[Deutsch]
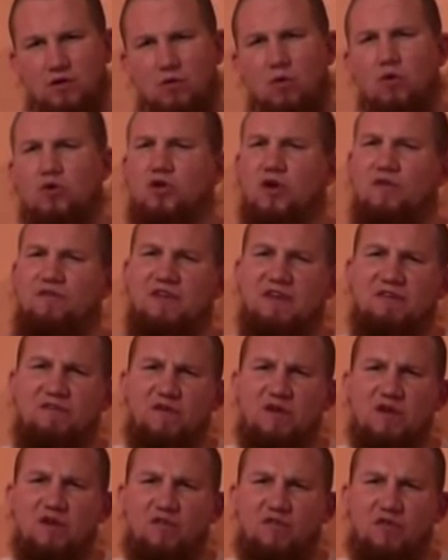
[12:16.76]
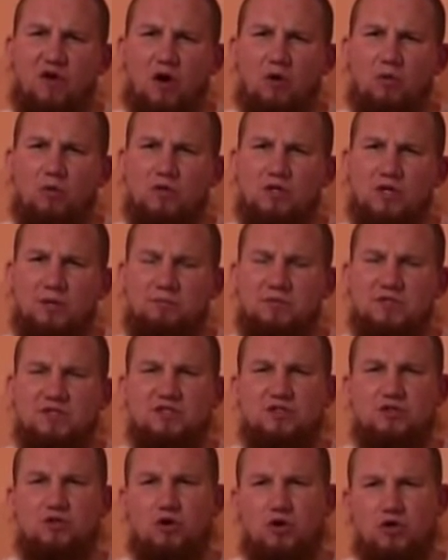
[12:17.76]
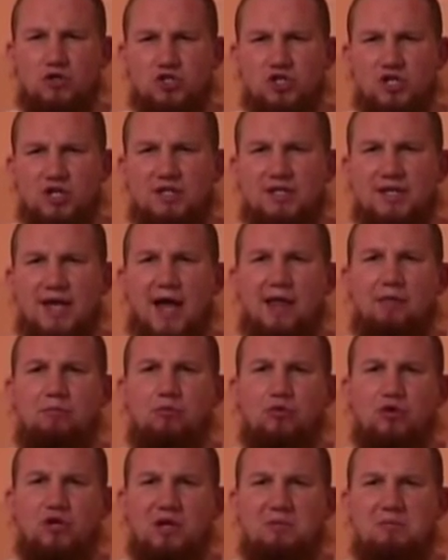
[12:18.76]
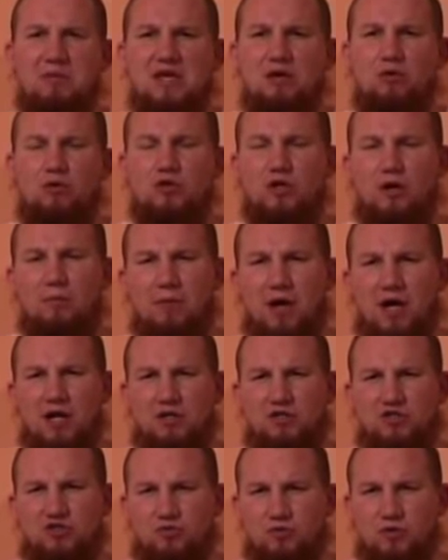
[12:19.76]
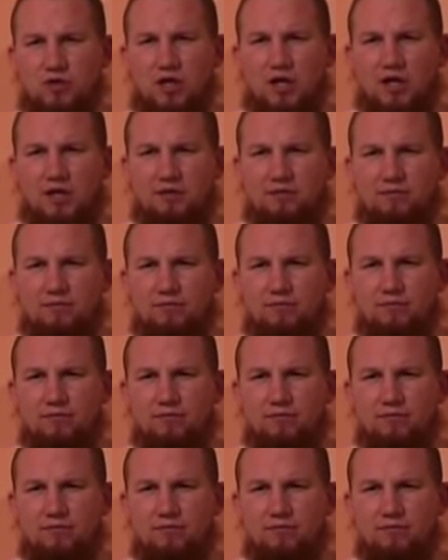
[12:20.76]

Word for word: Oder wie viele Frauen gibt es in Deutschland, die an Bulimie oder Magersucht leiden?